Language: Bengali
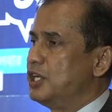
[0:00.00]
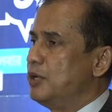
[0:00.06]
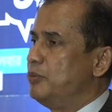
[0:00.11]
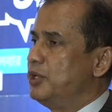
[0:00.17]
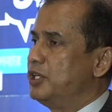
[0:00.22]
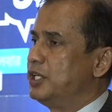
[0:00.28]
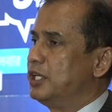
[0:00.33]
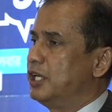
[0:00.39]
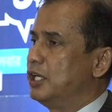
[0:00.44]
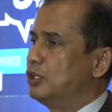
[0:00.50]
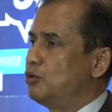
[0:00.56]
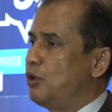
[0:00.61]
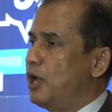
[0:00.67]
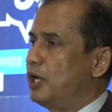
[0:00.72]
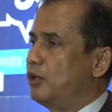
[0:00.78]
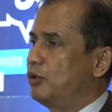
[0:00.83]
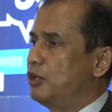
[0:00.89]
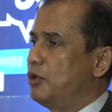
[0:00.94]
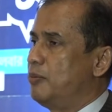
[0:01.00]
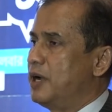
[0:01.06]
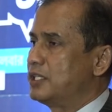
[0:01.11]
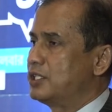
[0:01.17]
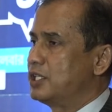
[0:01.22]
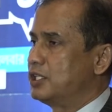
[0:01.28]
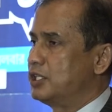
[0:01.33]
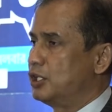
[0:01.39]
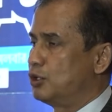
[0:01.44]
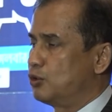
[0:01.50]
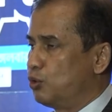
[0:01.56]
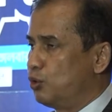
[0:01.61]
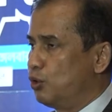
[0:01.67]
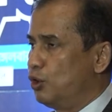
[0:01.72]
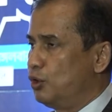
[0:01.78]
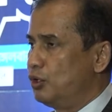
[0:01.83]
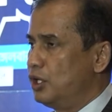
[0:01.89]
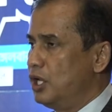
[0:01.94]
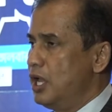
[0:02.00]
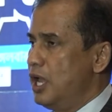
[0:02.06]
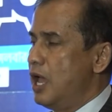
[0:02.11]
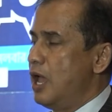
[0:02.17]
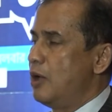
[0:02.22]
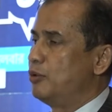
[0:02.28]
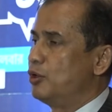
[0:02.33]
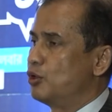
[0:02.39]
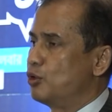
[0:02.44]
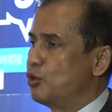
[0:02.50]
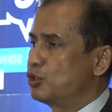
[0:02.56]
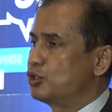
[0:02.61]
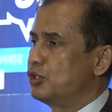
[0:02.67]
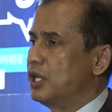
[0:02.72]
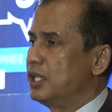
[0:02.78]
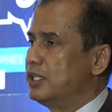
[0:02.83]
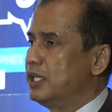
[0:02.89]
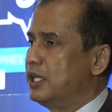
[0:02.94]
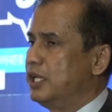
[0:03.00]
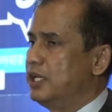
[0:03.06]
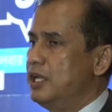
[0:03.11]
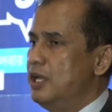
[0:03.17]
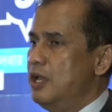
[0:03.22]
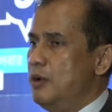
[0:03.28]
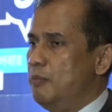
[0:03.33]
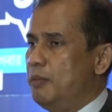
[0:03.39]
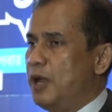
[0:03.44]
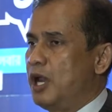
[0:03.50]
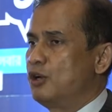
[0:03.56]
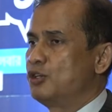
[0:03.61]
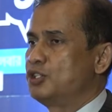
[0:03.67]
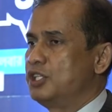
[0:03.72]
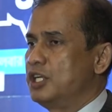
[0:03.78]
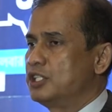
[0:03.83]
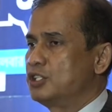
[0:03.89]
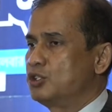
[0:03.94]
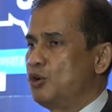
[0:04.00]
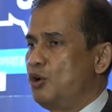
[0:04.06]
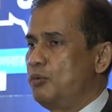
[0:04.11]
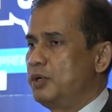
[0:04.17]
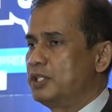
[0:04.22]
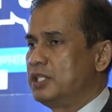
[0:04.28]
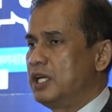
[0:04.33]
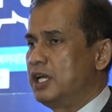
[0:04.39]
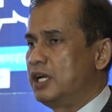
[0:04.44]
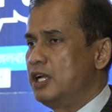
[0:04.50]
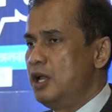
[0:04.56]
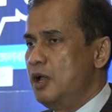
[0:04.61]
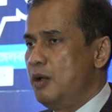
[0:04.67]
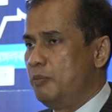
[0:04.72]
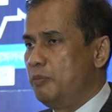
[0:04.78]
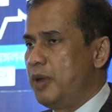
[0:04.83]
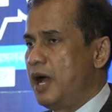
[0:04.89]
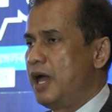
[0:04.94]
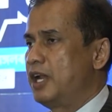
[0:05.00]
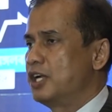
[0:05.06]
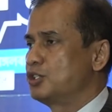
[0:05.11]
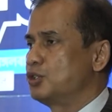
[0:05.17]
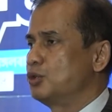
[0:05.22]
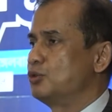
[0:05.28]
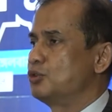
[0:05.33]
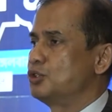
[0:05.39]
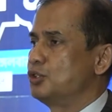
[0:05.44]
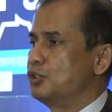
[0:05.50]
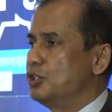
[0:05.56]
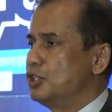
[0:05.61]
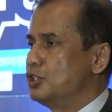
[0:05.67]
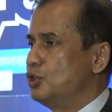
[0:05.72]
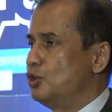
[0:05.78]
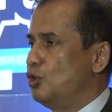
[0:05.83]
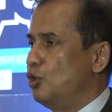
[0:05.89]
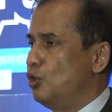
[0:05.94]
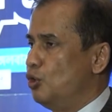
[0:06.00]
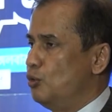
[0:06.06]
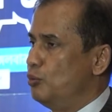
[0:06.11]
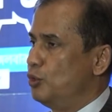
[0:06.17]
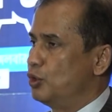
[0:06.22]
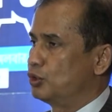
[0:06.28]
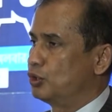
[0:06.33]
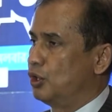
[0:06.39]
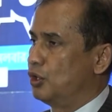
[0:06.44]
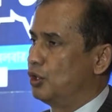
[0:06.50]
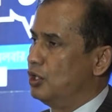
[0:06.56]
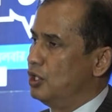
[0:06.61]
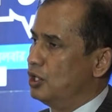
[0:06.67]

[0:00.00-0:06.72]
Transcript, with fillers: সেই মিটিংয়ে দয়া করে বাজারটি খুলুন এবং ঘোষণা দিন মালয়েশিয়ার শ্রমবাজার বাইরা সদস্যদের জন্য উন্মুক্ত